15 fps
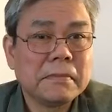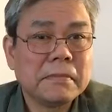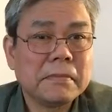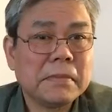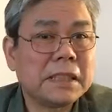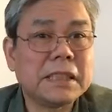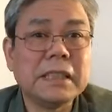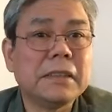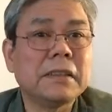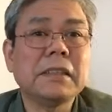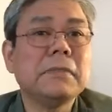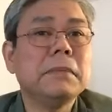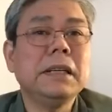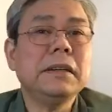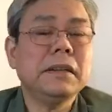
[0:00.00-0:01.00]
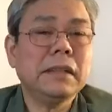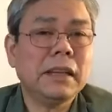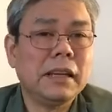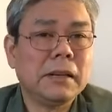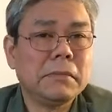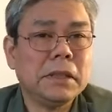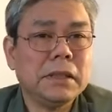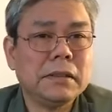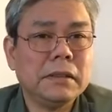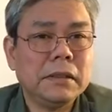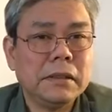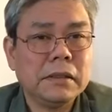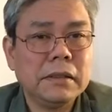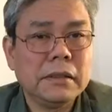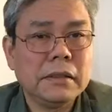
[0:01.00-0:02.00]
Mà chỉ có thằng Mỹ có thể làm được thôi.
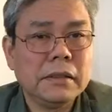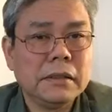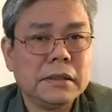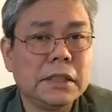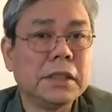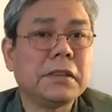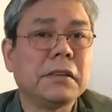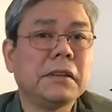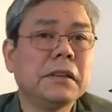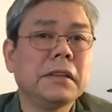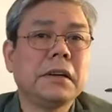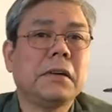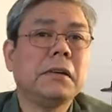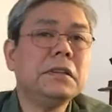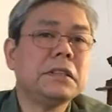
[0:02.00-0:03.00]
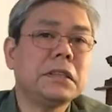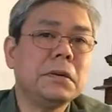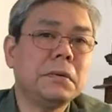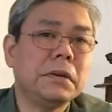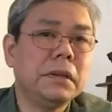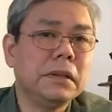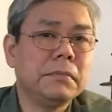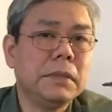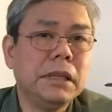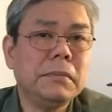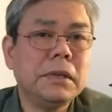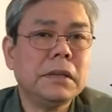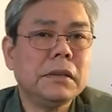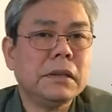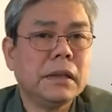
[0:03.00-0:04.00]
Chỉ có cái khối siêu quyền lực Mỹ
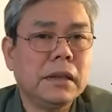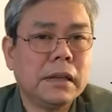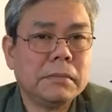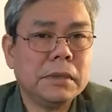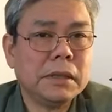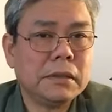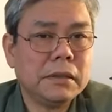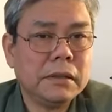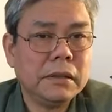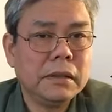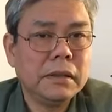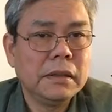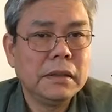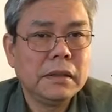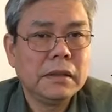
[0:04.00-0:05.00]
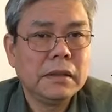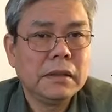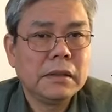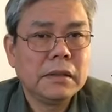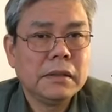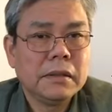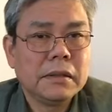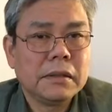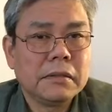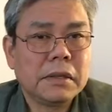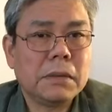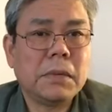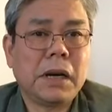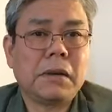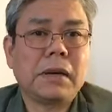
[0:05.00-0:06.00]
mới có thể làm được thôi.
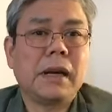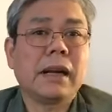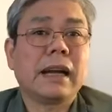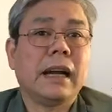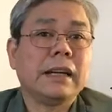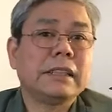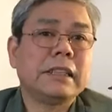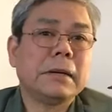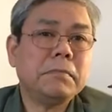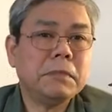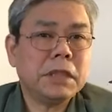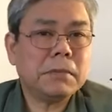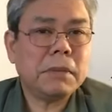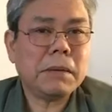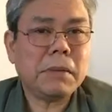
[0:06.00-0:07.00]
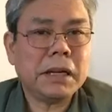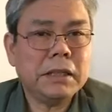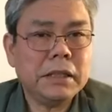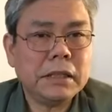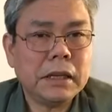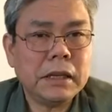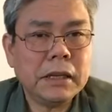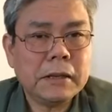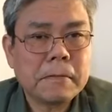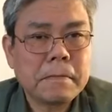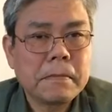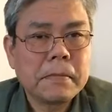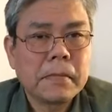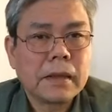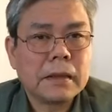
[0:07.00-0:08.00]
Và bảo rằng cả hàng trăm chiếc máy bay như thế,
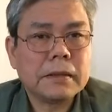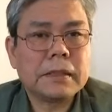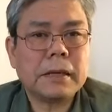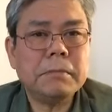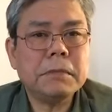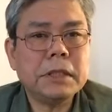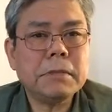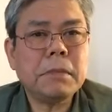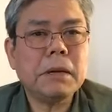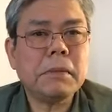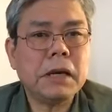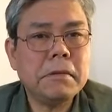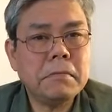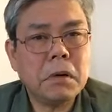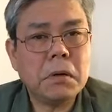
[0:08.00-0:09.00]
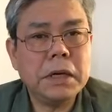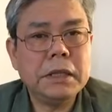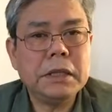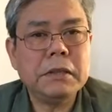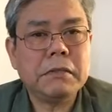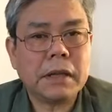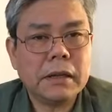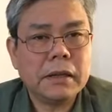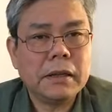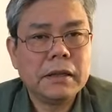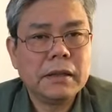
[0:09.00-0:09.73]
hàng trăm chiếc máy bay Boeing như vậy,